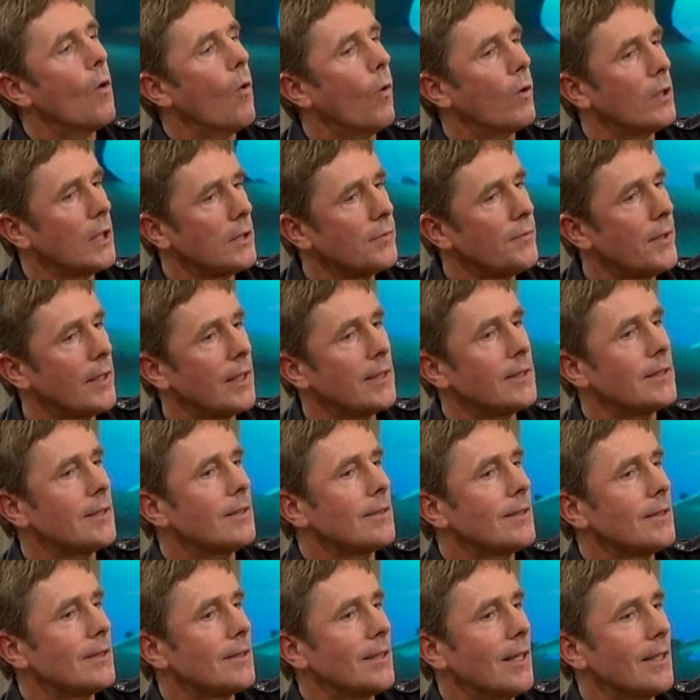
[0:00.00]
Und das war ganz
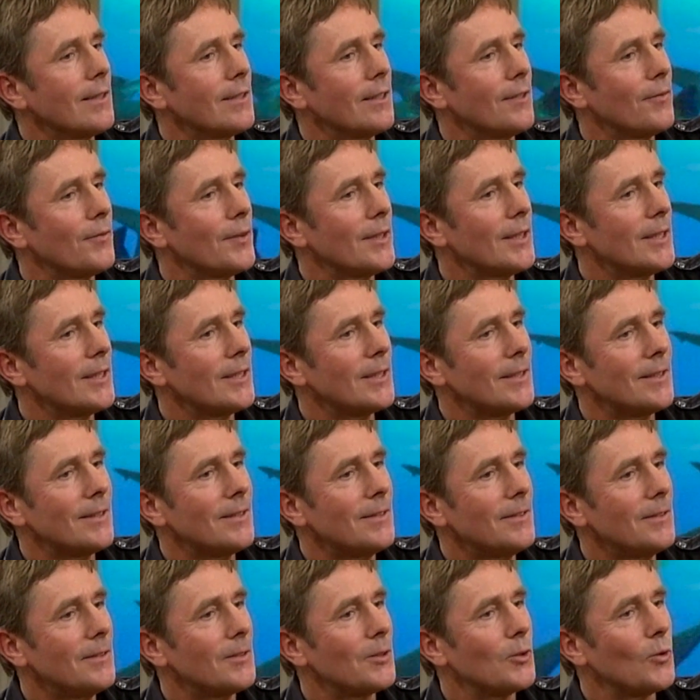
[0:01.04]
interessant
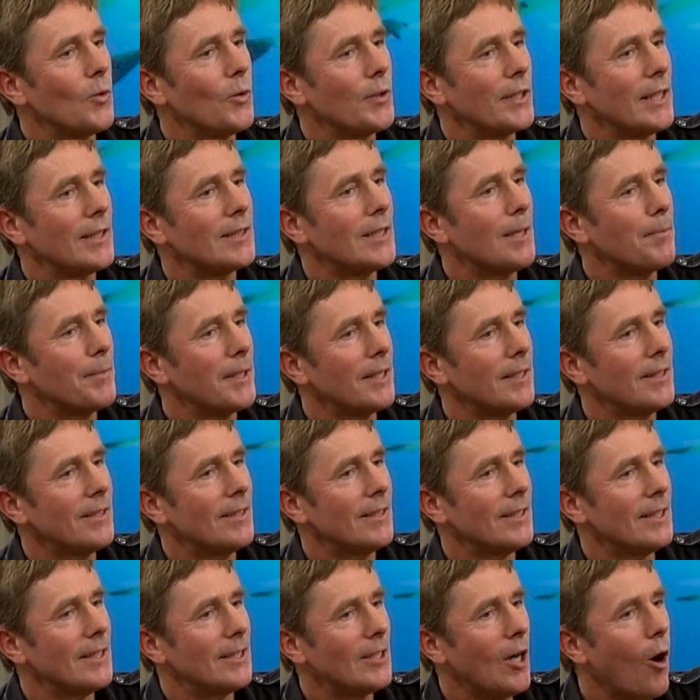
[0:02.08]
gewesen. So, jetzt habe ich
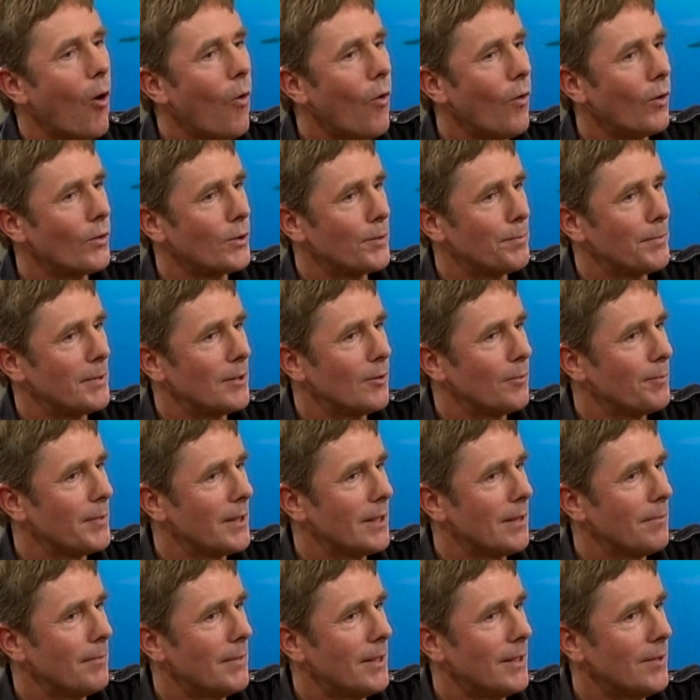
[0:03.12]
die Tauchausbildung
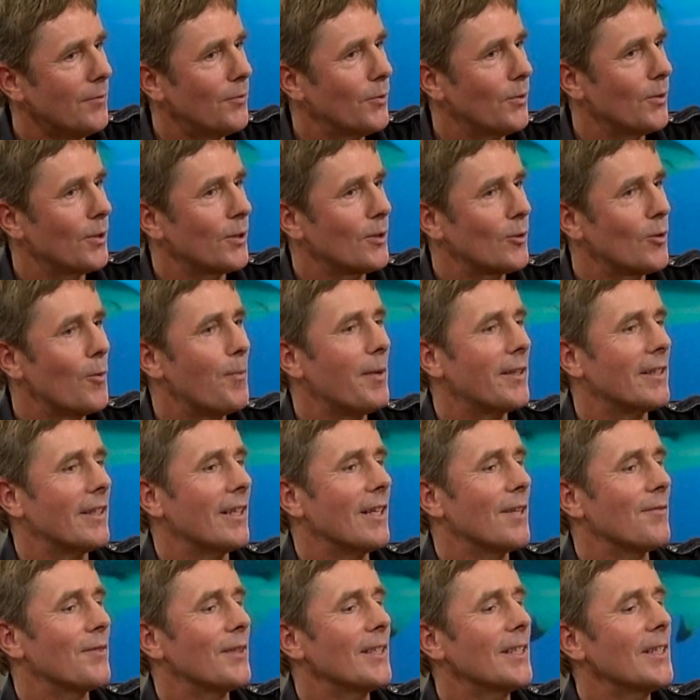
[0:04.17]
mitgemacht für Scuba
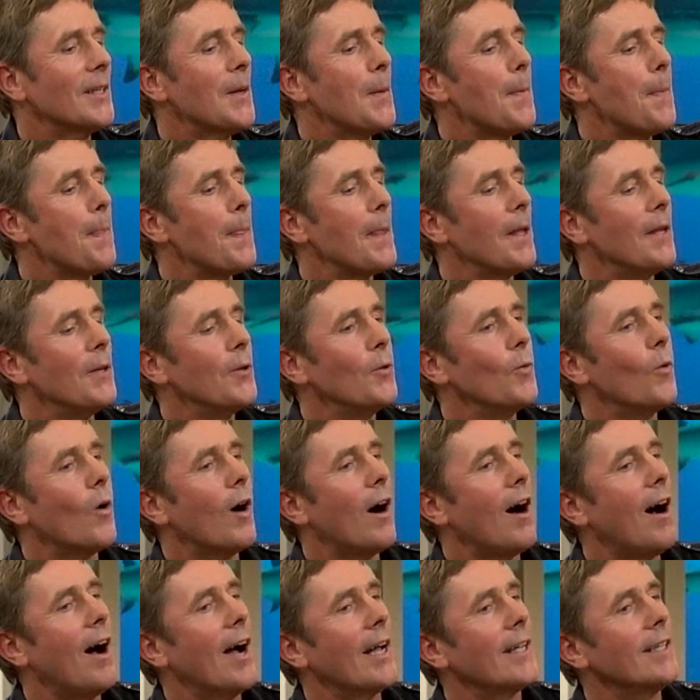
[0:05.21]
Diving.
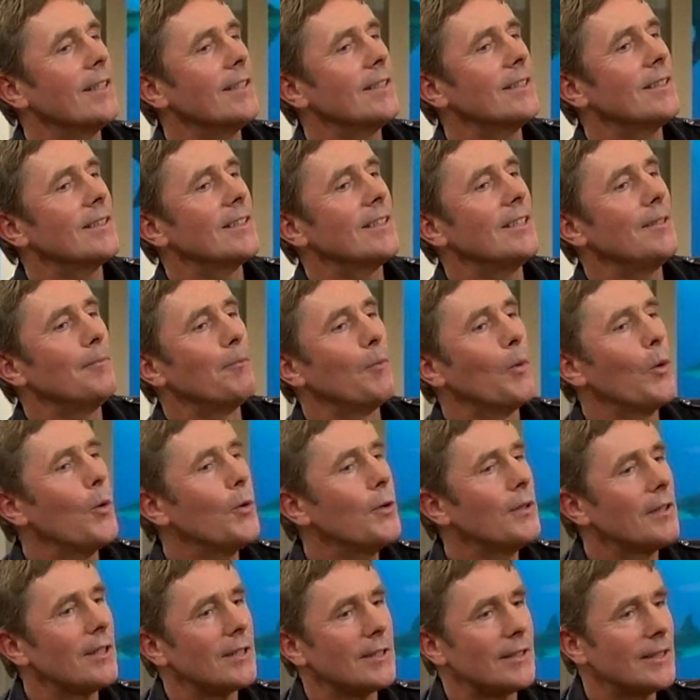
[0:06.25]
Nur Haie, die
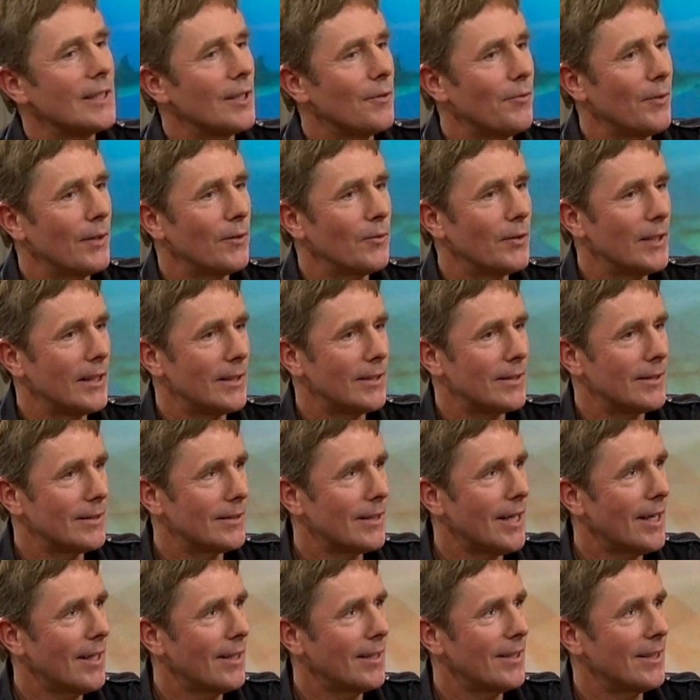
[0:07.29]
mögen das nicht, wenn du jetzt einen
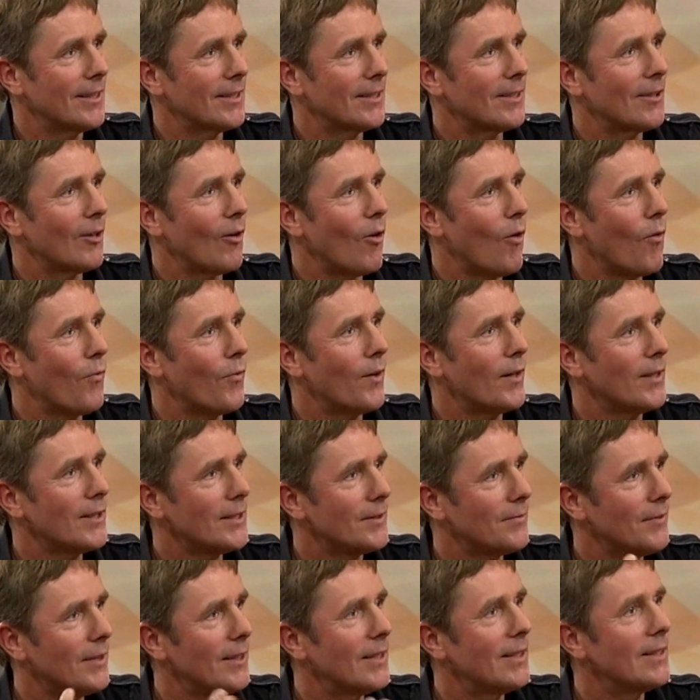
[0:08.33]
Tank hinten drauf
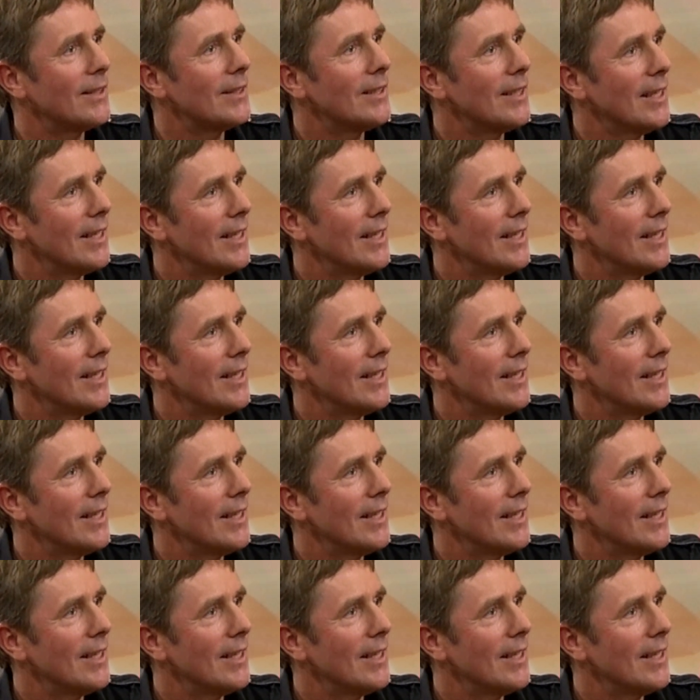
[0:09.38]
hast, weil, weil sind